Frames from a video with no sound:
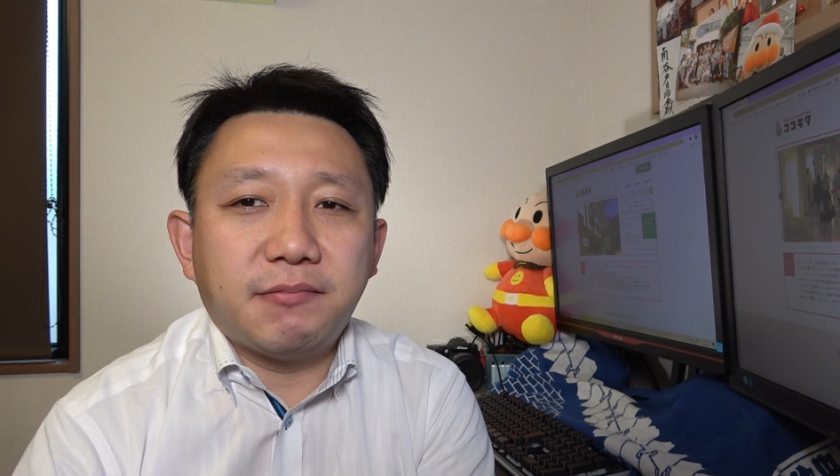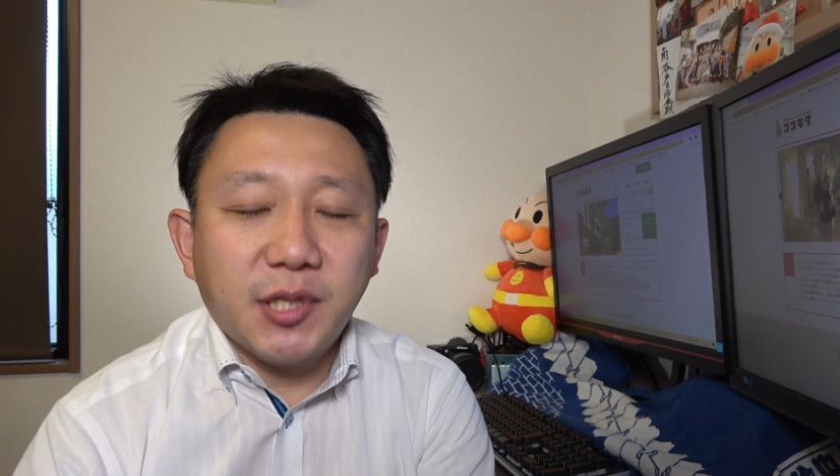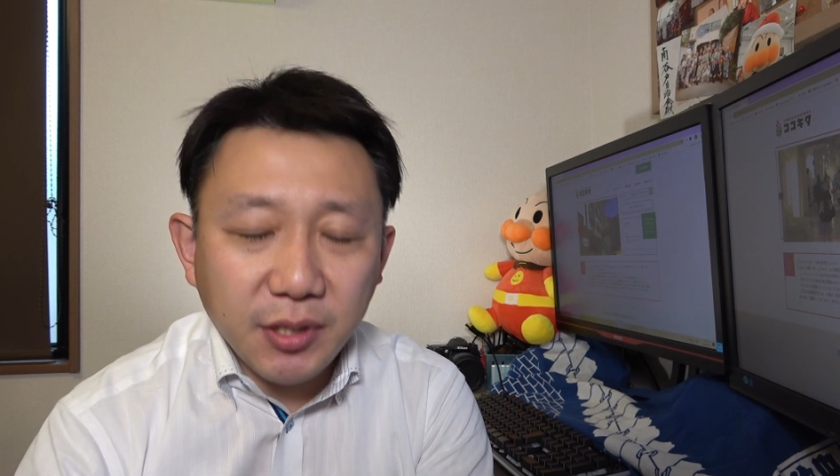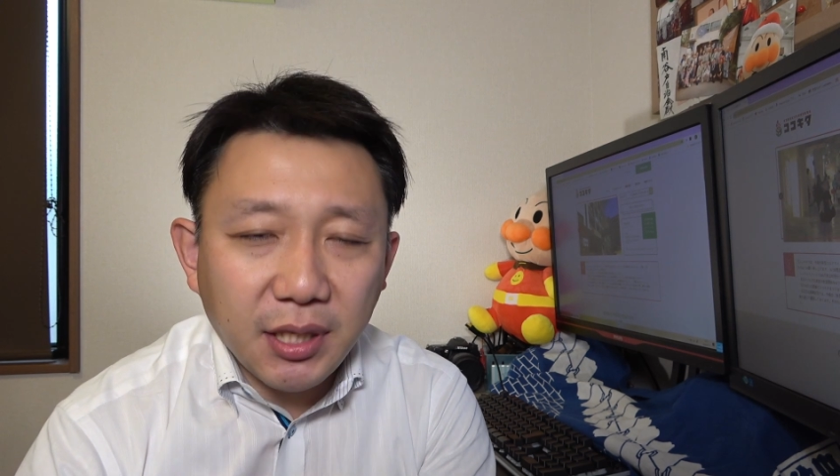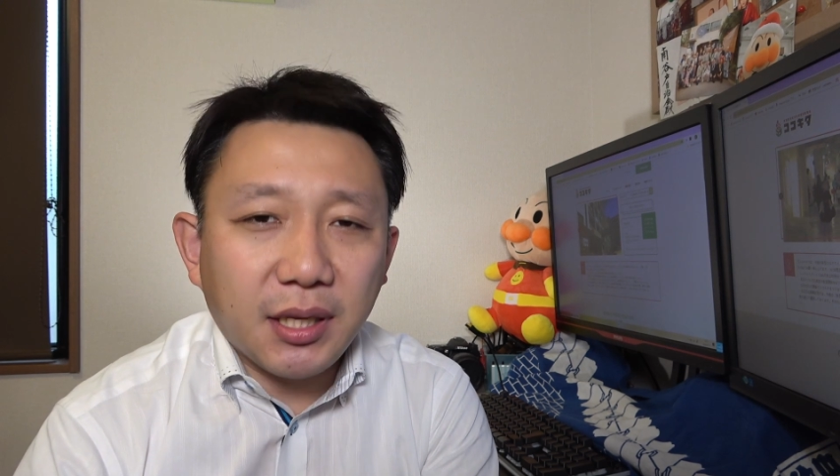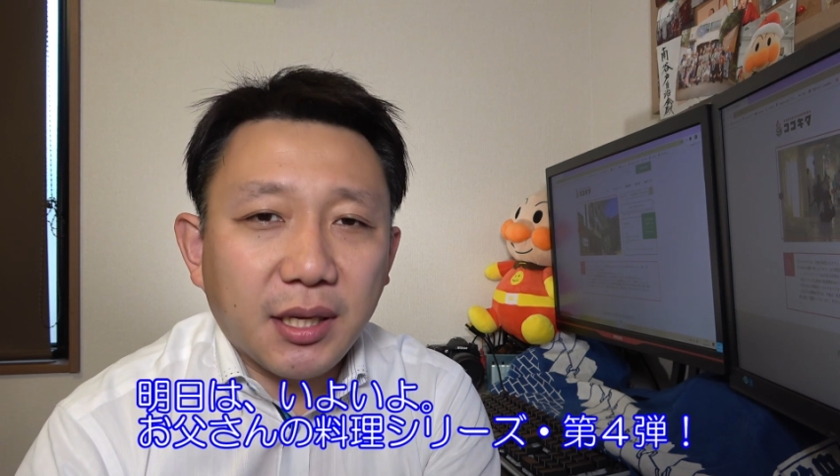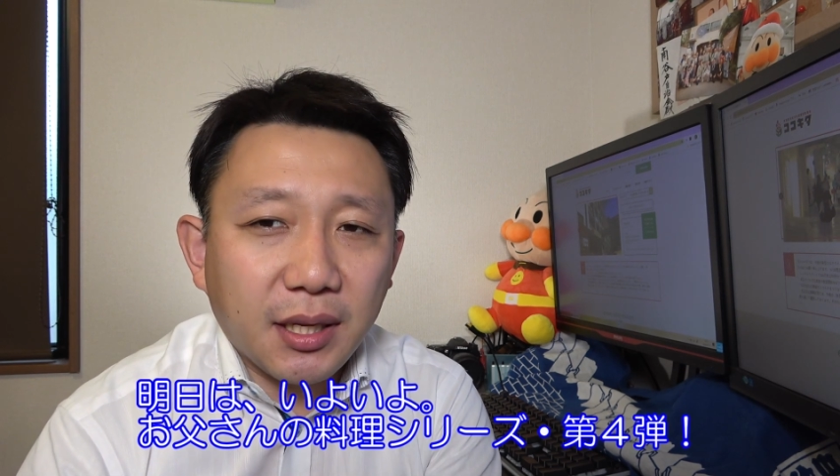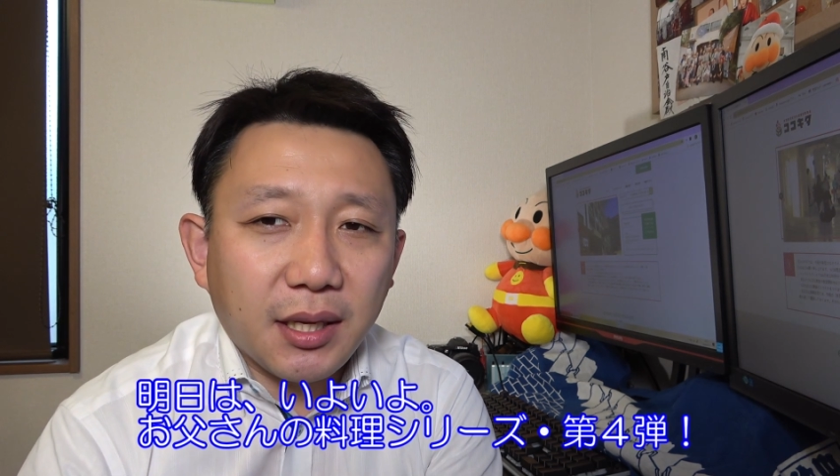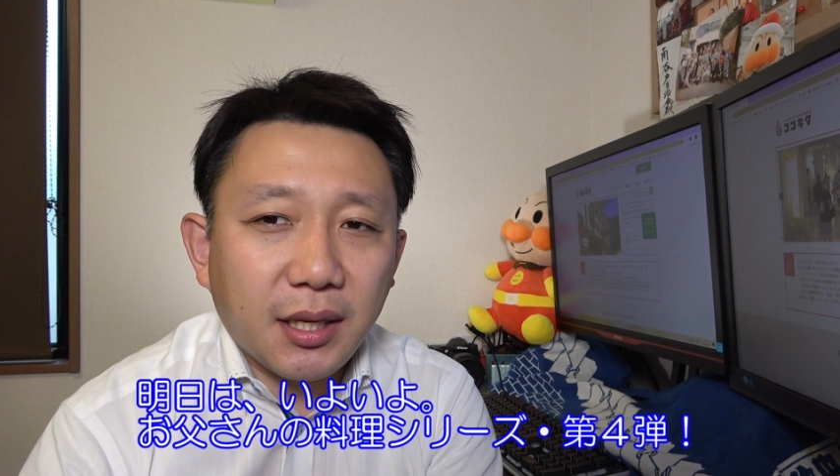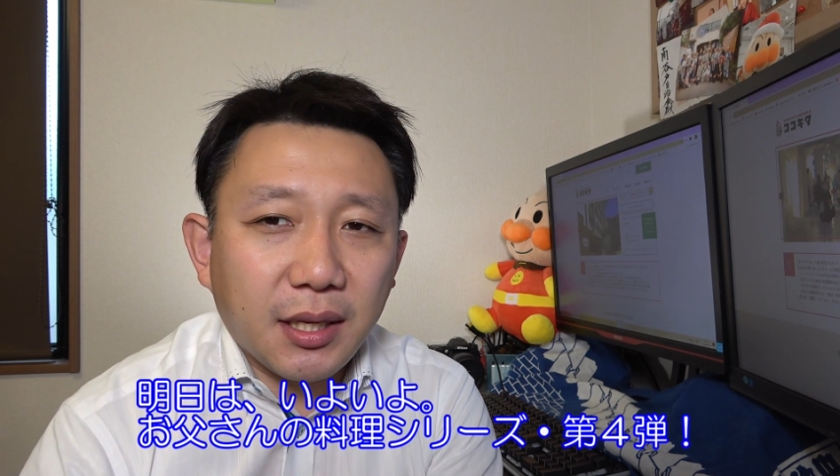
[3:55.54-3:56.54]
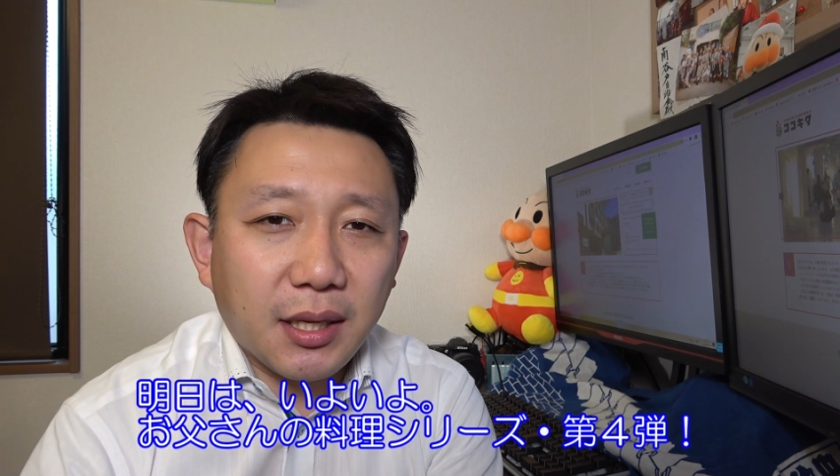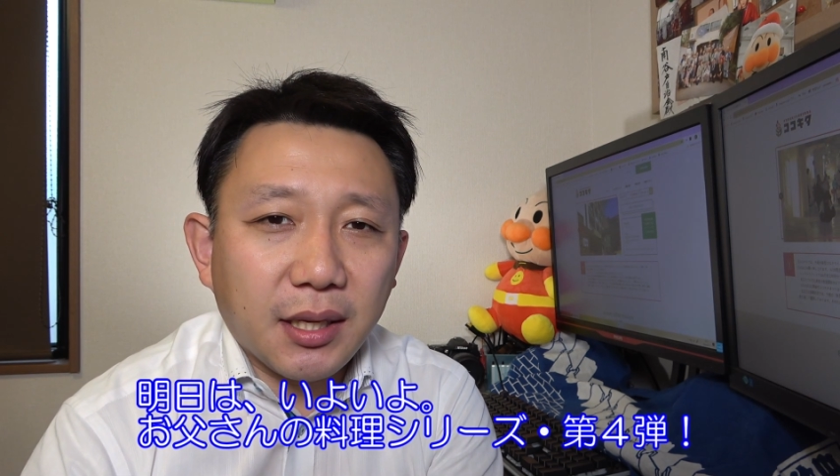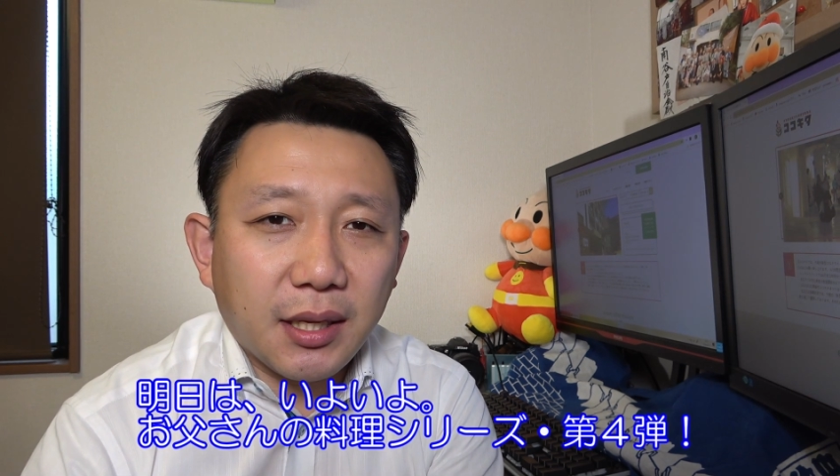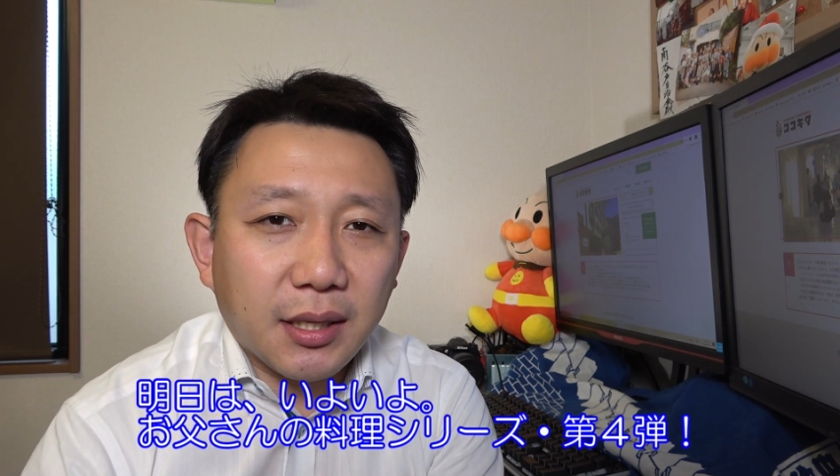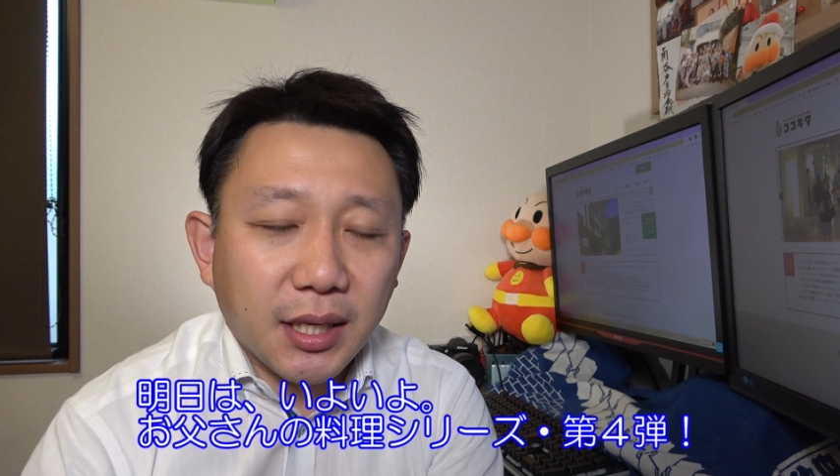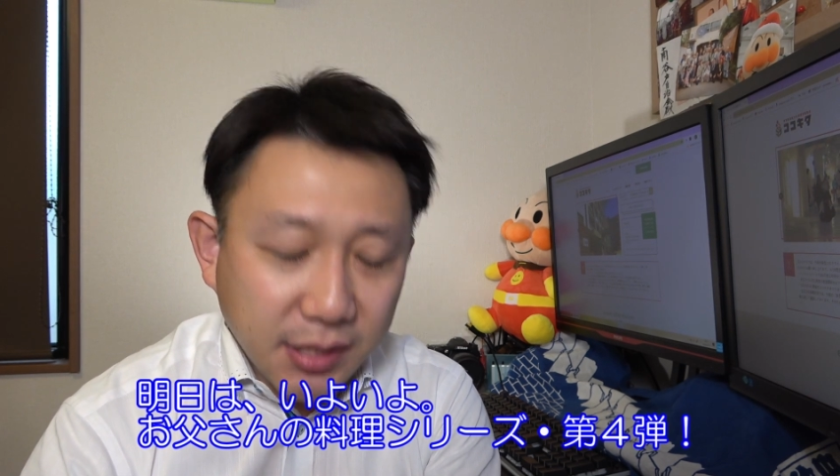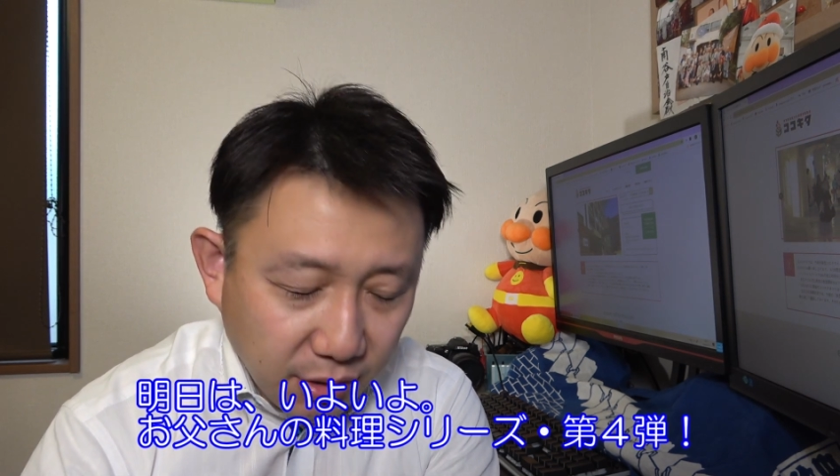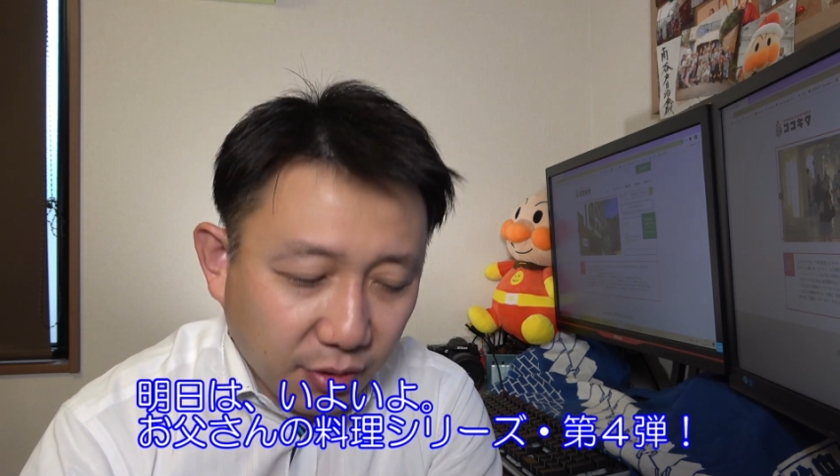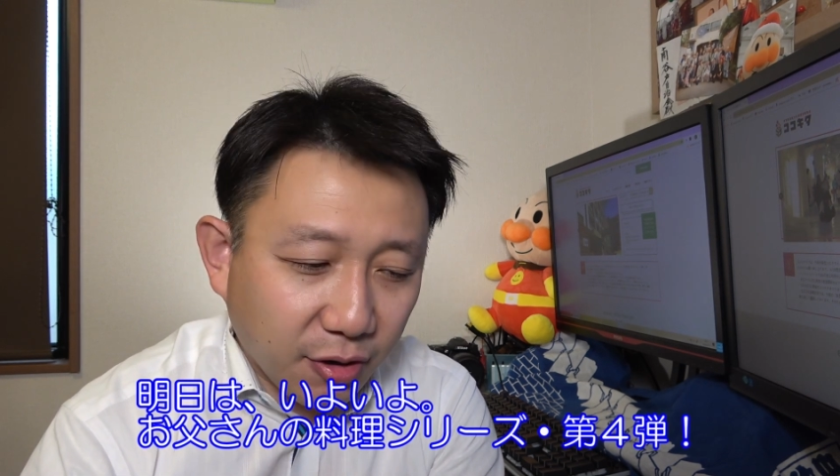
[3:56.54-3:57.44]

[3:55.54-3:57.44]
ついにゲスト